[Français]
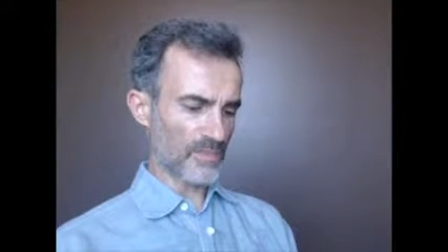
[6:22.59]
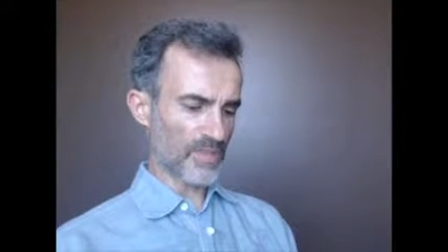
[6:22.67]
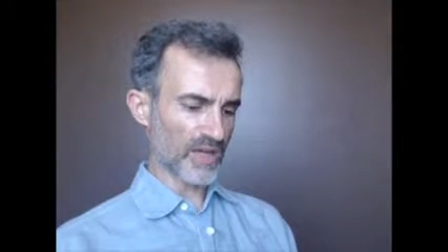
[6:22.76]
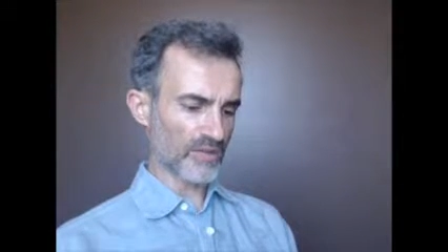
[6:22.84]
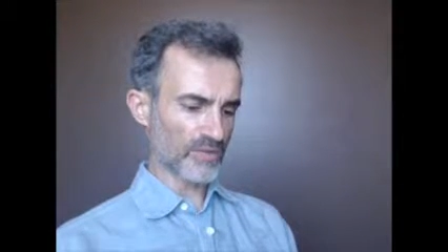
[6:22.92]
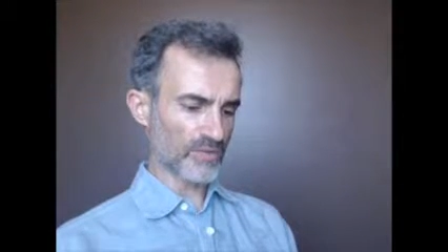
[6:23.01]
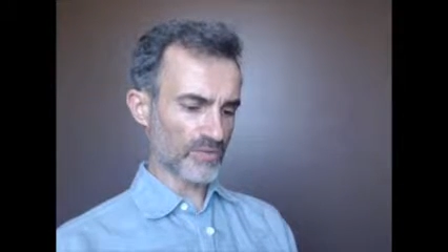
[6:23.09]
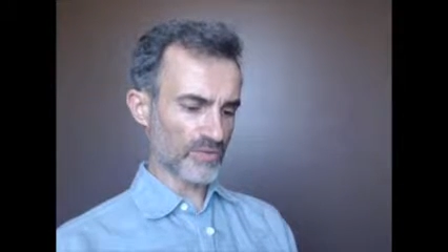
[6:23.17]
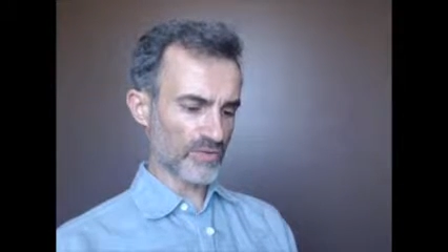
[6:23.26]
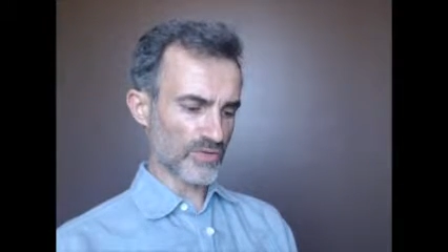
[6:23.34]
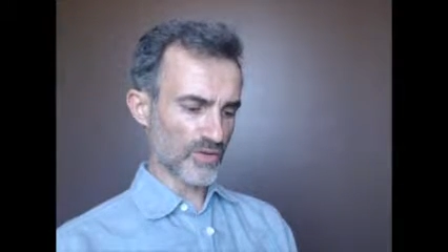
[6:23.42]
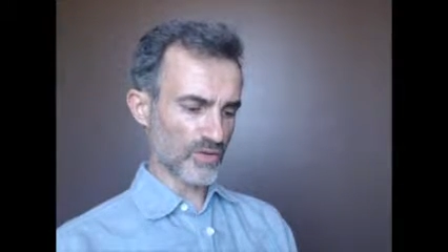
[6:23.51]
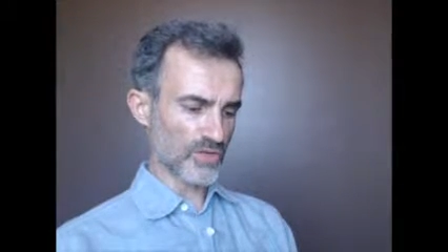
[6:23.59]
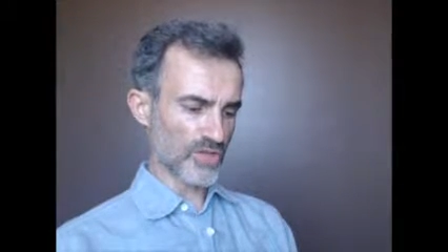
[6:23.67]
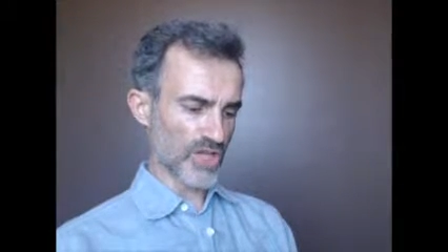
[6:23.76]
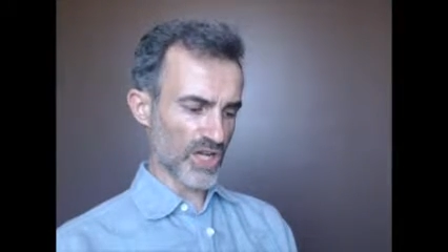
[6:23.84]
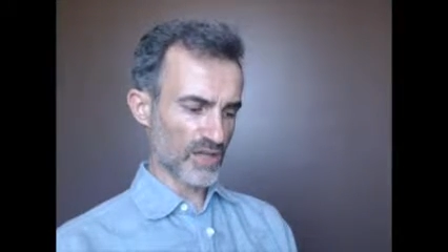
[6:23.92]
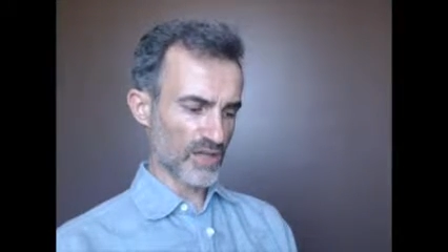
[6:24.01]
perdre de ce que
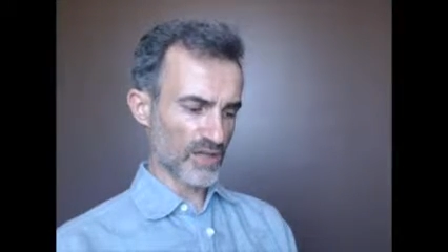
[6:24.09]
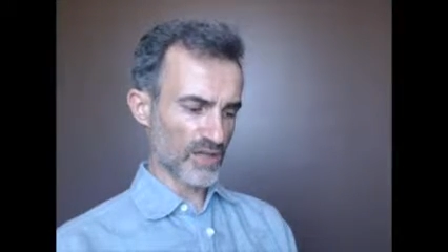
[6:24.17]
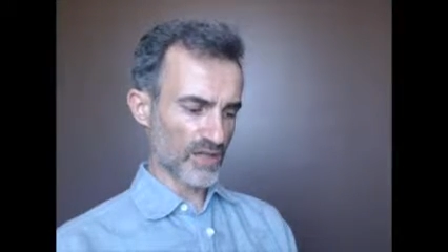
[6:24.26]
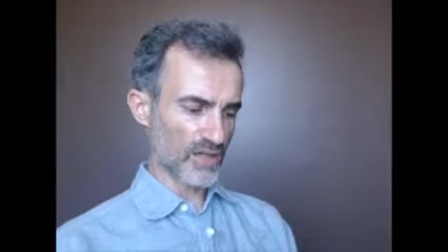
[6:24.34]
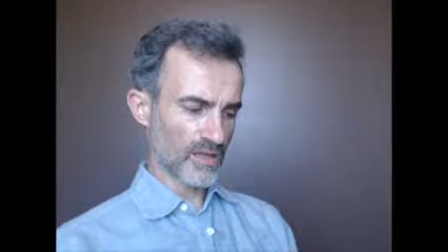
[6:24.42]
j'ai,